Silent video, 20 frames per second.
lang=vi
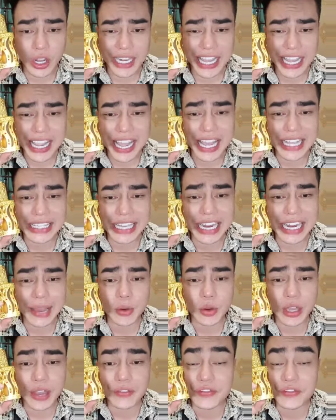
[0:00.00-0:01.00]
Lấy hai chai nam
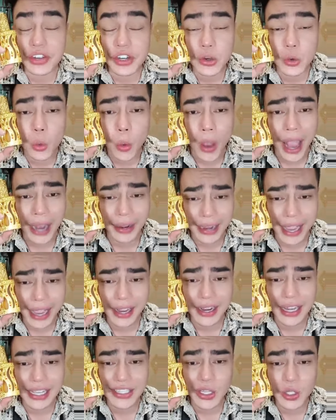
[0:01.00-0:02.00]
ok Vương Hoàng
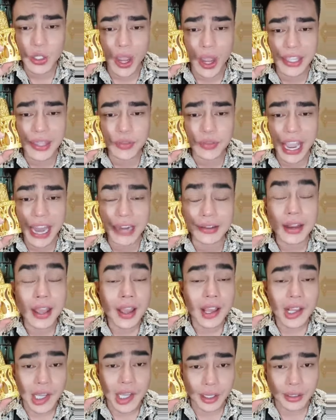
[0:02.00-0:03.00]
Đăng để số điện thoại dùm cho anh
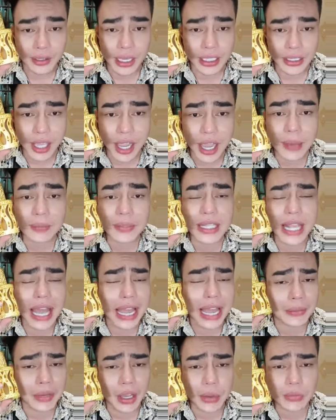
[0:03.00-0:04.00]
Cực kỳ thơm
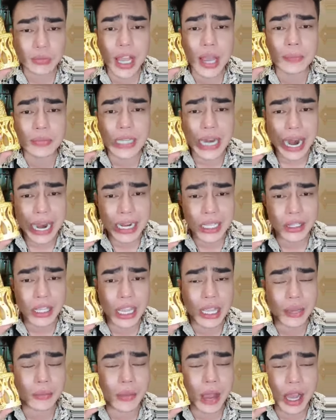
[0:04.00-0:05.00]
xài mà không thơm trả là
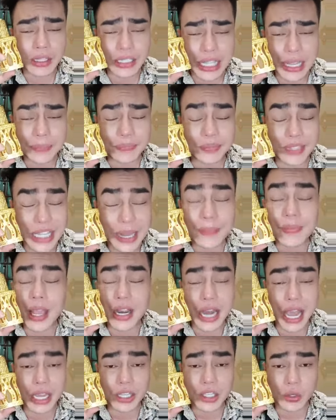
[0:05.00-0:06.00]
tiền mở ship ship
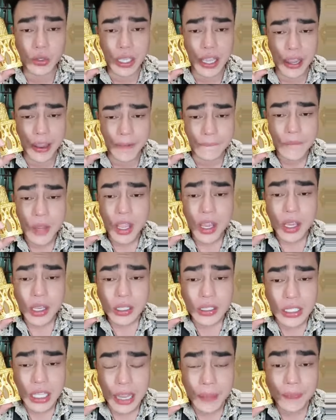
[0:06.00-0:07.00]
tới nơi cho vị
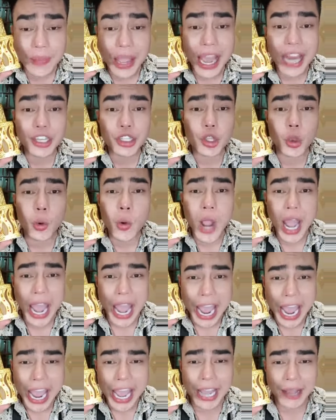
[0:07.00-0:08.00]
Ship anh Vũ
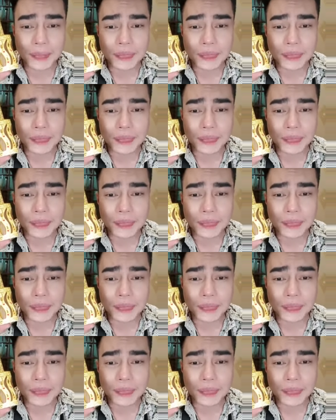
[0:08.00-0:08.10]
Hà